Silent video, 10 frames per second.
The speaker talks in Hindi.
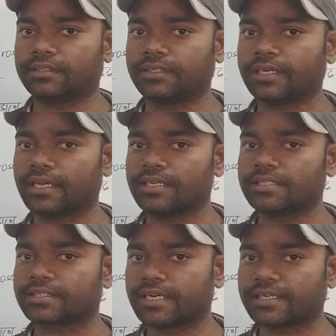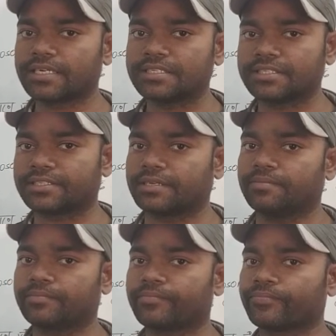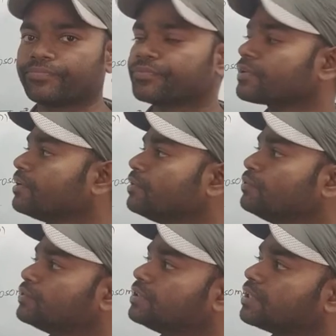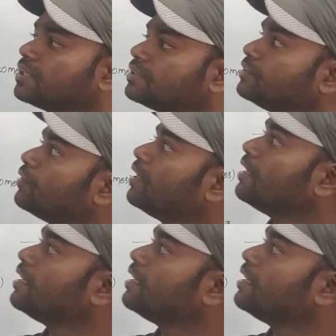ठीक है स्केल्टन सिस्टम उसी तरह से जो है